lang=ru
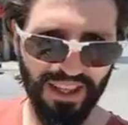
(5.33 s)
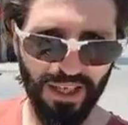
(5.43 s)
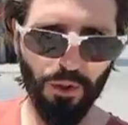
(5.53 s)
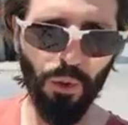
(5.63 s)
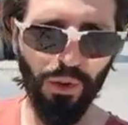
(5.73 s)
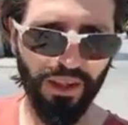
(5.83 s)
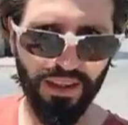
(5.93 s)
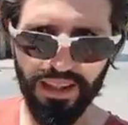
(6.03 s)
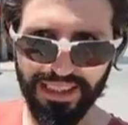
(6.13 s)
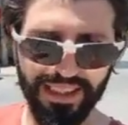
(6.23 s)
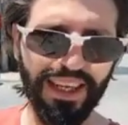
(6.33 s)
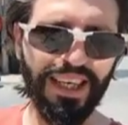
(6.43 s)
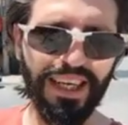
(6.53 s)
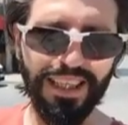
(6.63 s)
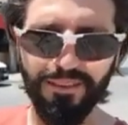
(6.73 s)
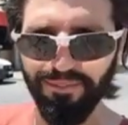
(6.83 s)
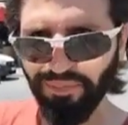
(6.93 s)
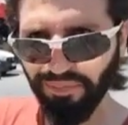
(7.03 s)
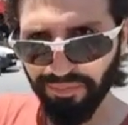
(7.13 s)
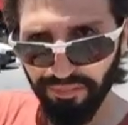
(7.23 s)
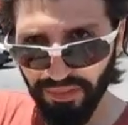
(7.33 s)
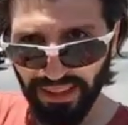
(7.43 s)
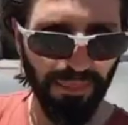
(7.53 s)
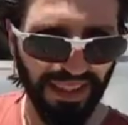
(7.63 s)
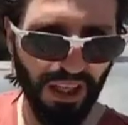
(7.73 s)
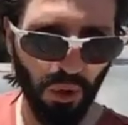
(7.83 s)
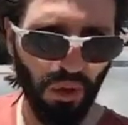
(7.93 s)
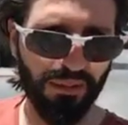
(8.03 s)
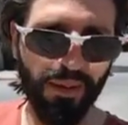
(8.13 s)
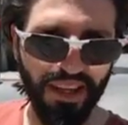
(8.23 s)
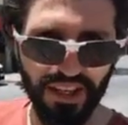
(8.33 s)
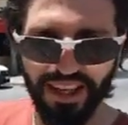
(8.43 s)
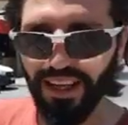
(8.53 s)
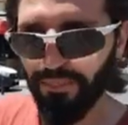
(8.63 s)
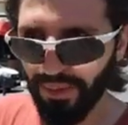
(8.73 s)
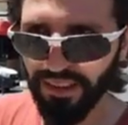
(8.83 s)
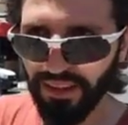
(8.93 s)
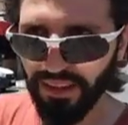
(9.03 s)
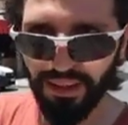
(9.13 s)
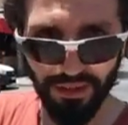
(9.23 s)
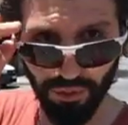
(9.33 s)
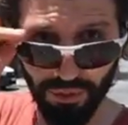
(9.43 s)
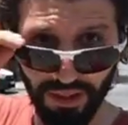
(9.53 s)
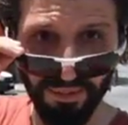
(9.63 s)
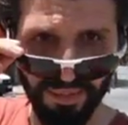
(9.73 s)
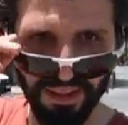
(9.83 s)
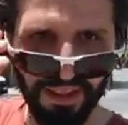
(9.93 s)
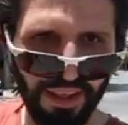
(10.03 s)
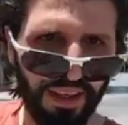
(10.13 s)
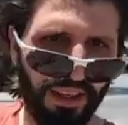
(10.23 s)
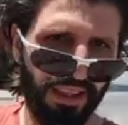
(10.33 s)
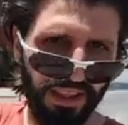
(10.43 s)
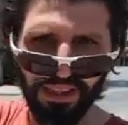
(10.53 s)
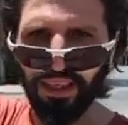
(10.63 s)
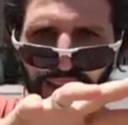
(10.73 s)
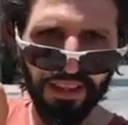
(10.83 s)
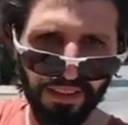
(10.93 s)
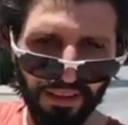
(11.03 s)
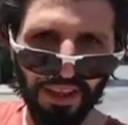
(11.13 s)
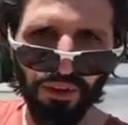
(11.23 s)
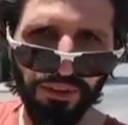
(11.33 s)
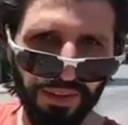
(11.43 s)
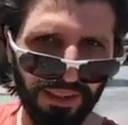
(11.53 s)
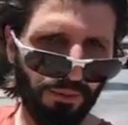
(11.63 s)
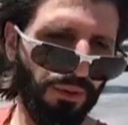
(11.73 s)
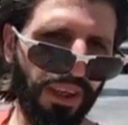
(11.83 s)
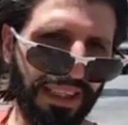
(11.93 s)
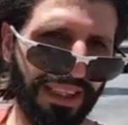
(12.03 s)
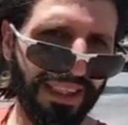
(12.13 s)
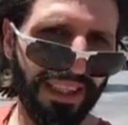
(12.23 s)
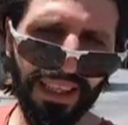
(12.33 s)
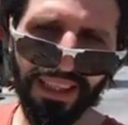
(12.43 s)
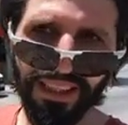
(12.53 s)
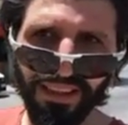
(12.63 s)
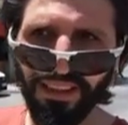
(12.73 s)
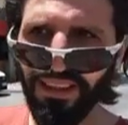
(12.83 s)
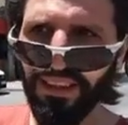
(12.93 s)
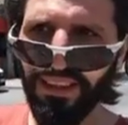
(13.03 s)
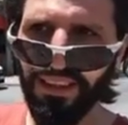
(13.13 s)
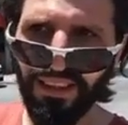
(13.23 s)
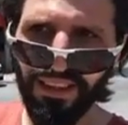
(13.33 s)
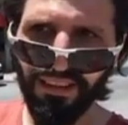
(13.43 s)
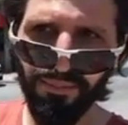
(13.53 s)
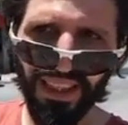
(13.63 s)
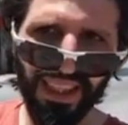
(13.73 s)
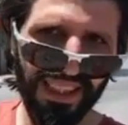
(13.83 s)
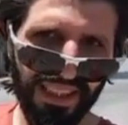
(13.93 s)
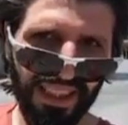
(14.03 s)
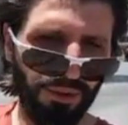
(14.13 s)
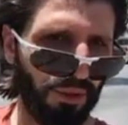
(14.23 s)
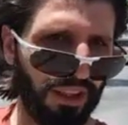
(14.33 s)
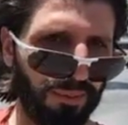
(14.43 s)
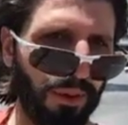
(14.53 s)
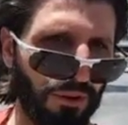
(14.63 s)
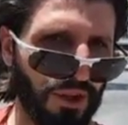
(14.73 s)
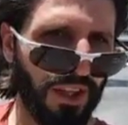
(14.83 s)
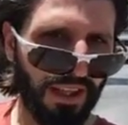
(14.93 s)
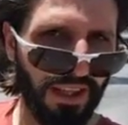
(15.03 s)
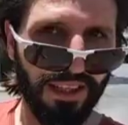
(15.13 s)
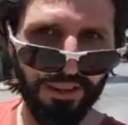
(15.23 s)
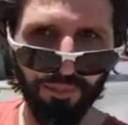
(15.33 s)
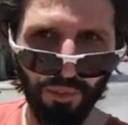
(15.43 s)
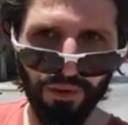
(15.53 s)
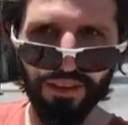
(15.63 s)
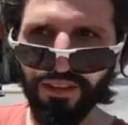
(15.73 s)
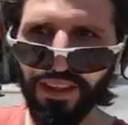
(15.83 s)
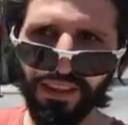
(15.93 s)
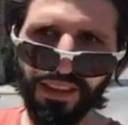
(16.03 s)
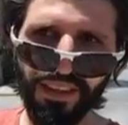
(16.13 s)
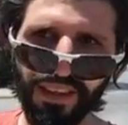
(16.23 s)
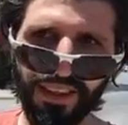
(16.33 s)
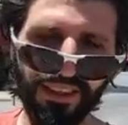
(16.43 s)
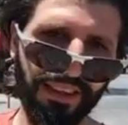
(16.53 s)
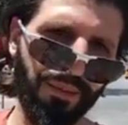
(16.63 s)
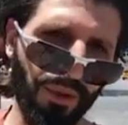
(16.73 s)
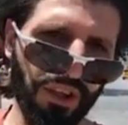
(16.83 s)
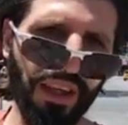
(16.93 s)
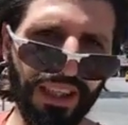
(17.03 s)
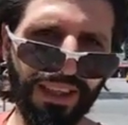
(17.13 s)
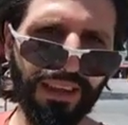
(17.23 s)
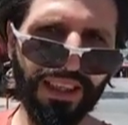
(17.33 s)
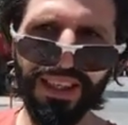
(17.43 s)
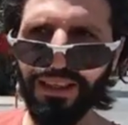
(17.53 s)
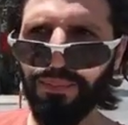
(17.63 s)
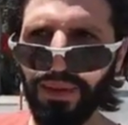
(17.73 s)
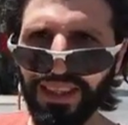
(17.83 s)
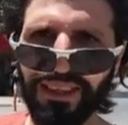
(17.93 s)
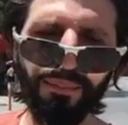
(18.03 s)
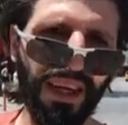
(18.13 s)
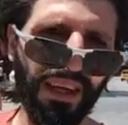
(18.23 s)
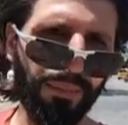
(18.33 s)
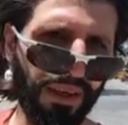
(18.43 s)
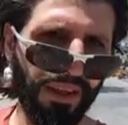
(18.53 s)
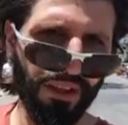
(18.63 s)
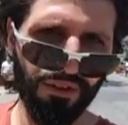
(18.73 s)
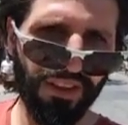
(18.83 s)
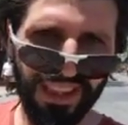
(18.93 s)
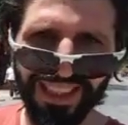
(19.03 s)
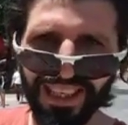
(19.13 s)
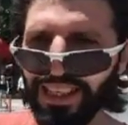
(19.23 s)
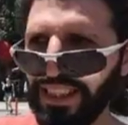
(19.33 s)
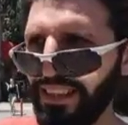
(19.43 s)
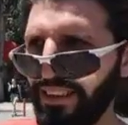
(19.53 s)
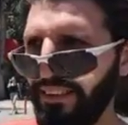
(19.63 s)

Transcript: в район э, Сарай, недалеко от пляжа Клеопатры. Хочу как бы снять этот район, все улицы, э, магазины, которые расположены на этом улице, и немножко рассказать про себя, про нашу деятельность.